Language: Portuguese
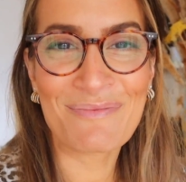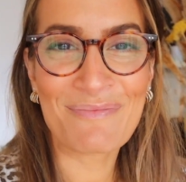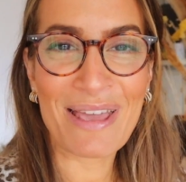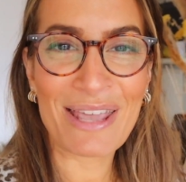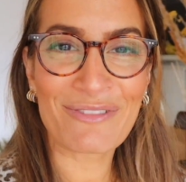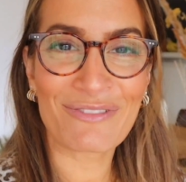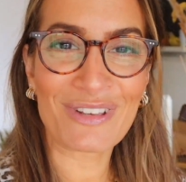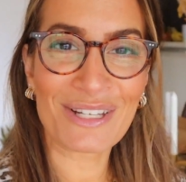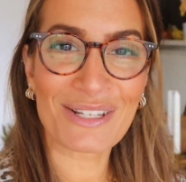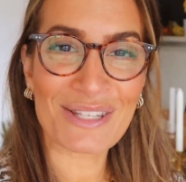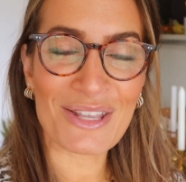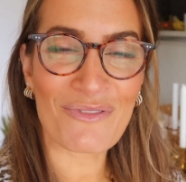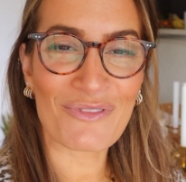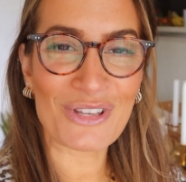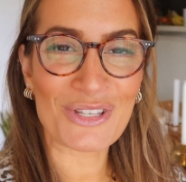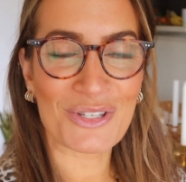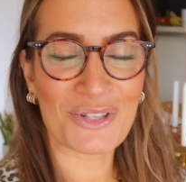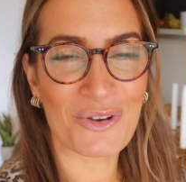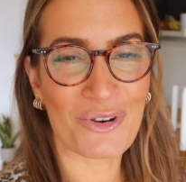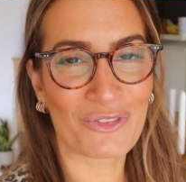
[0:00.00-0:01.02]
Bem-vindos a um
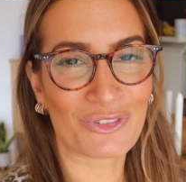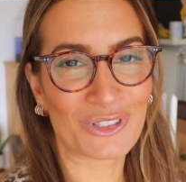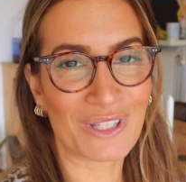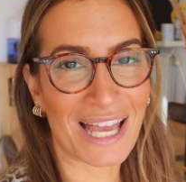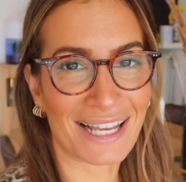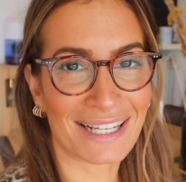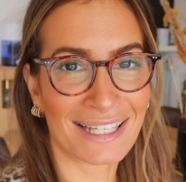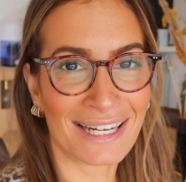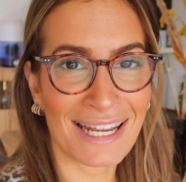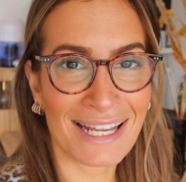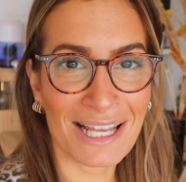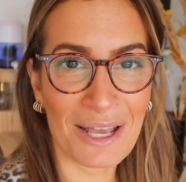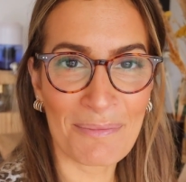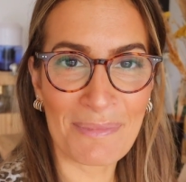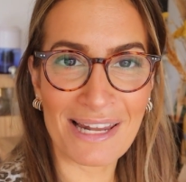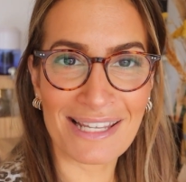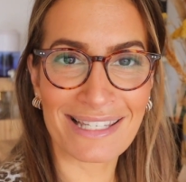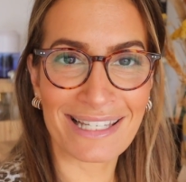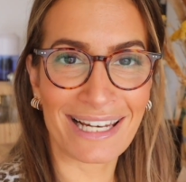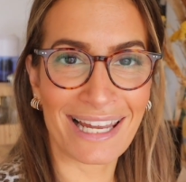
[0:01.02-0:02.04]
vídeo novo da Gringa
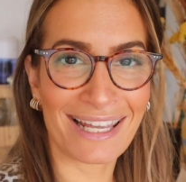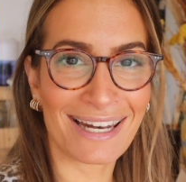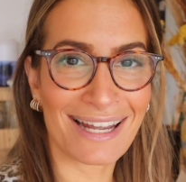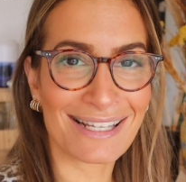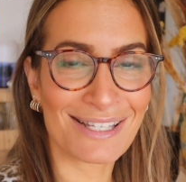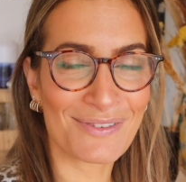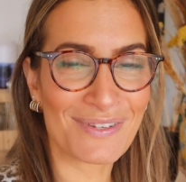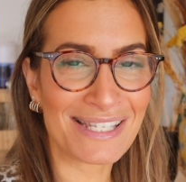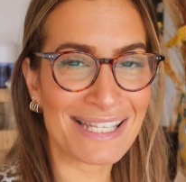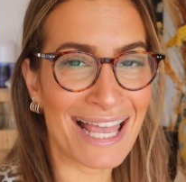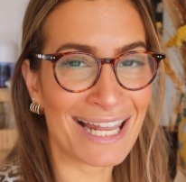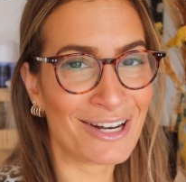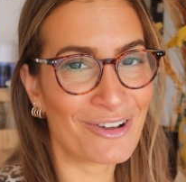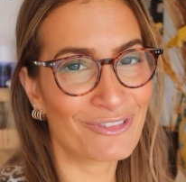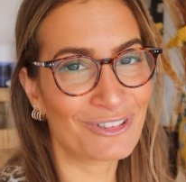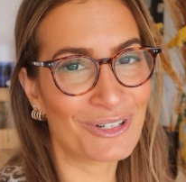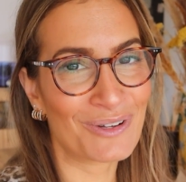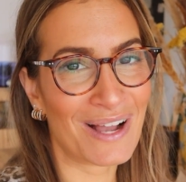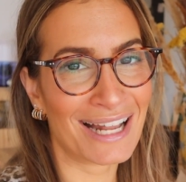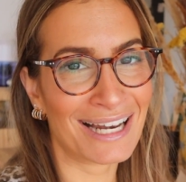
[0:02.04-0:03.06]
Brasileira. Se você é
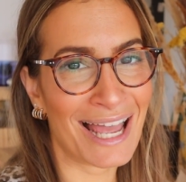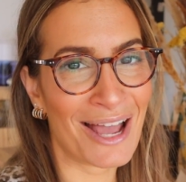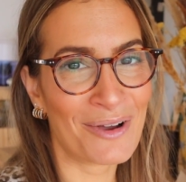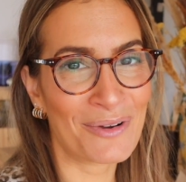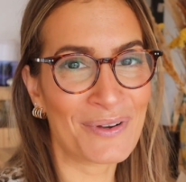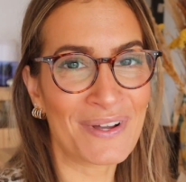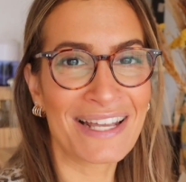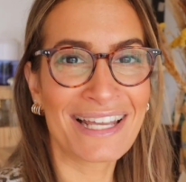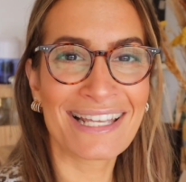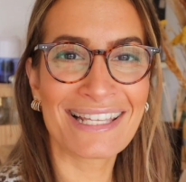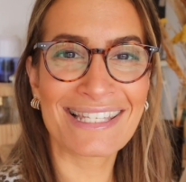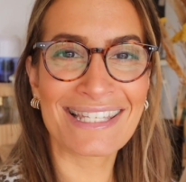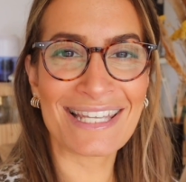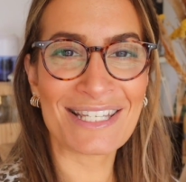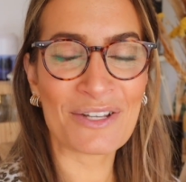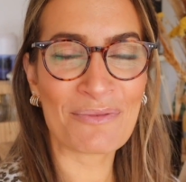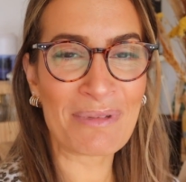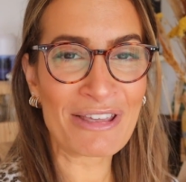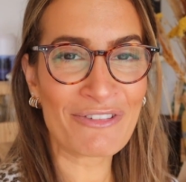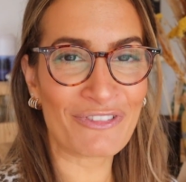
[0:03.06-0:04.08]
novo no canal,
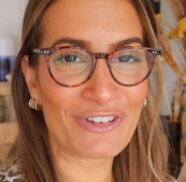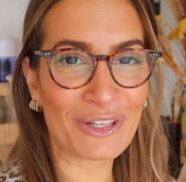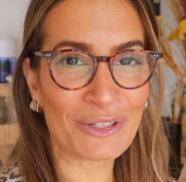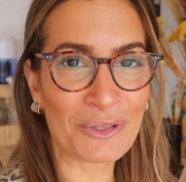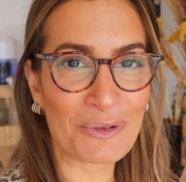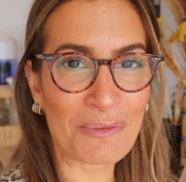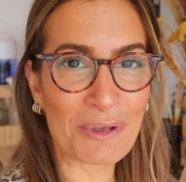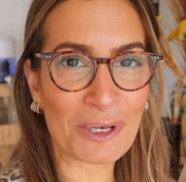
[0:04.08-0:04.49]
seja bem-vindo.